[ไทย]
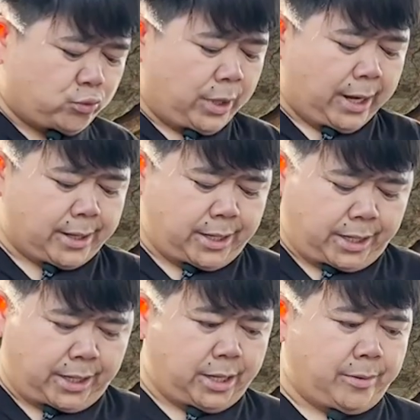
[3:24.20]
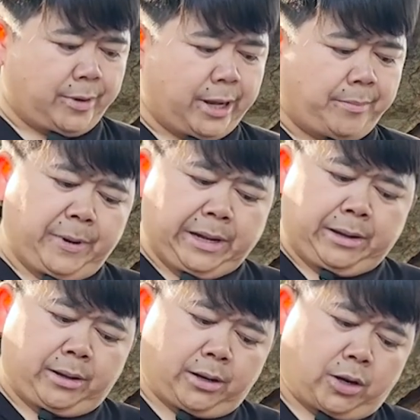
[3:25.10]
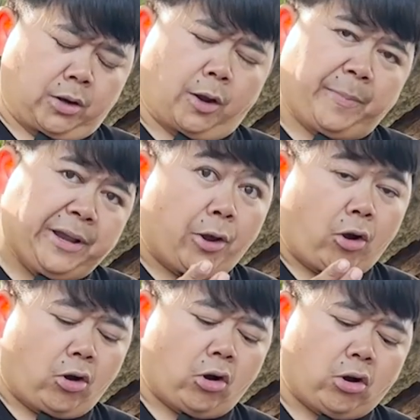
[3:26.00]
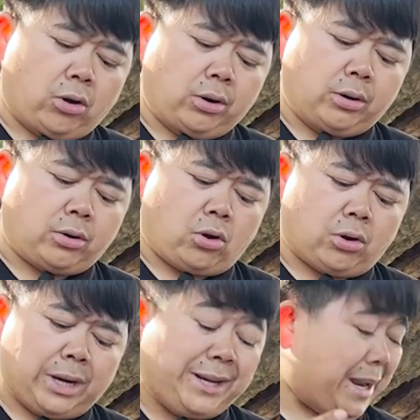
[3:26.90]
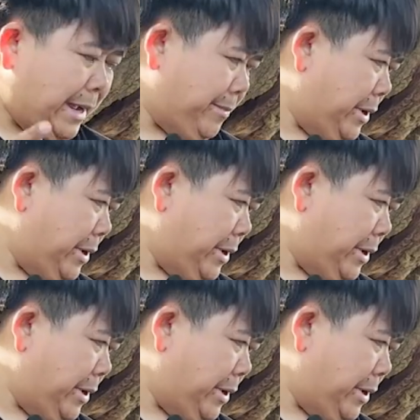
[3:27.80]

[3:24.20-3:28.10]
ยกตัวอย่างนี่นะครับเป็นเขาเรียกว่าเป็นหน่อของของไร้หนาม